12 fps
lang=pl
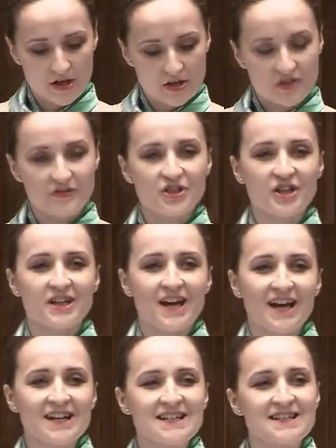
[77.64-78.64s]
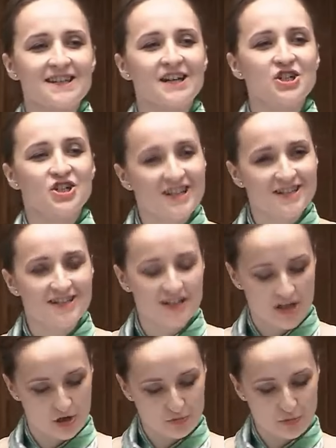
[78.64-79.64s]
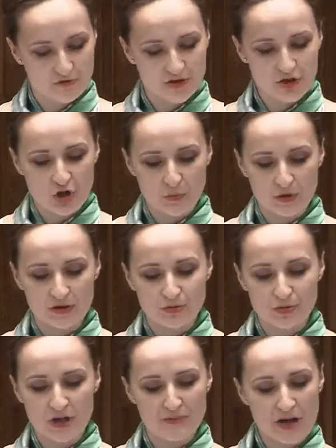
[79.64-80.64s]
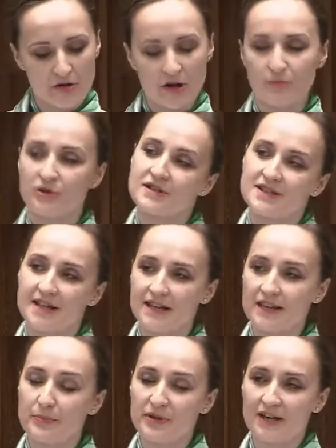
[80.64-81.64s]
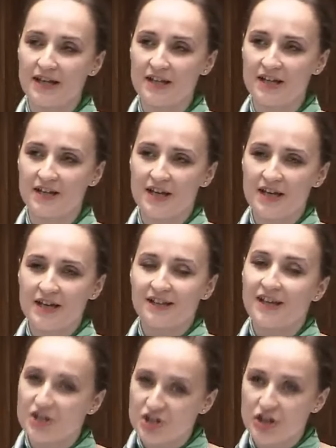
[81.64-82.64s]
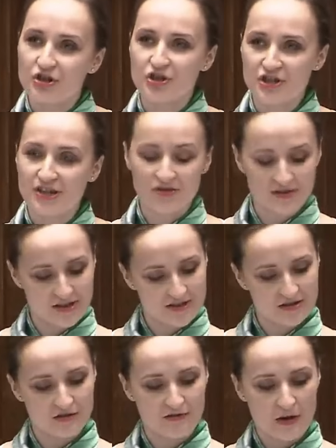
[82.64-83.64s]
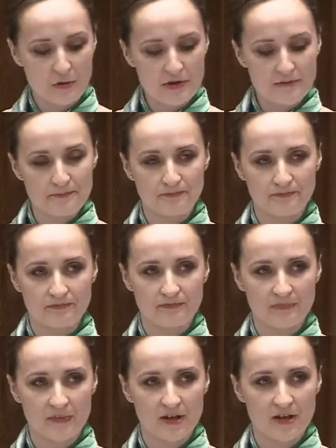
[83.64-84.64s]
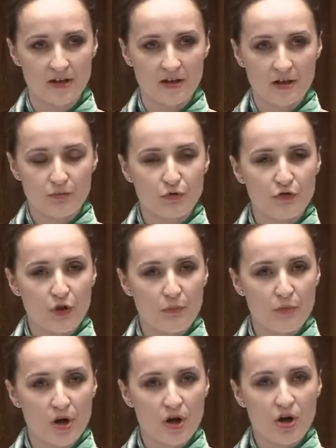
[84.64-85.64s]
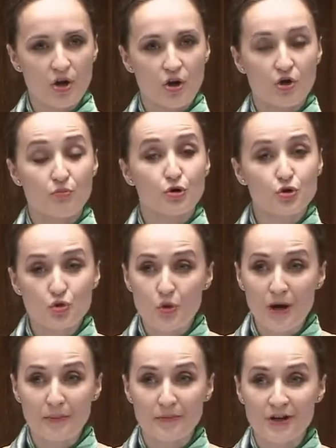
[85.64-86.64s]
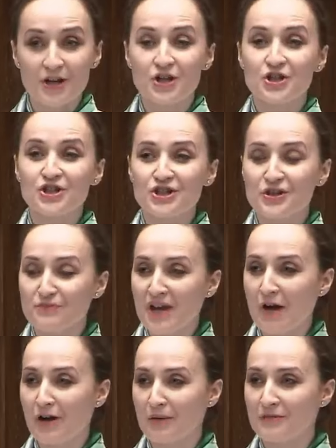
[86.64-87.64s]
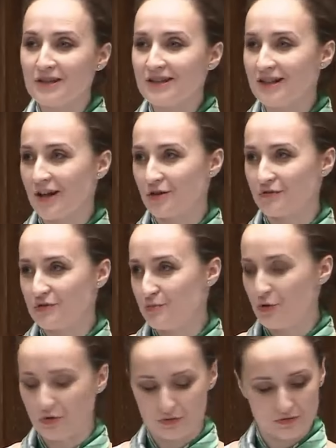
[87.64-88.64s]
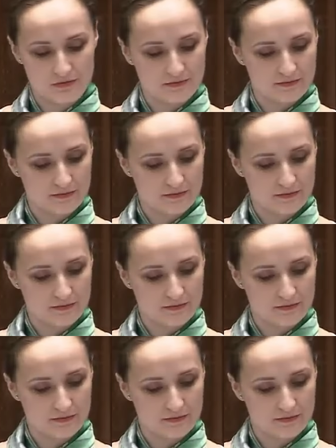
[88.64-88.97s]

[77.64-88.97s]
Czy wiecie, jaka jest najczęstsza odpowiedź kobiet, które miały aborcję, na pytanie, dlaczego się na to zdecydowały? Mówią, bo czułam, że nie miałam innego wyboru.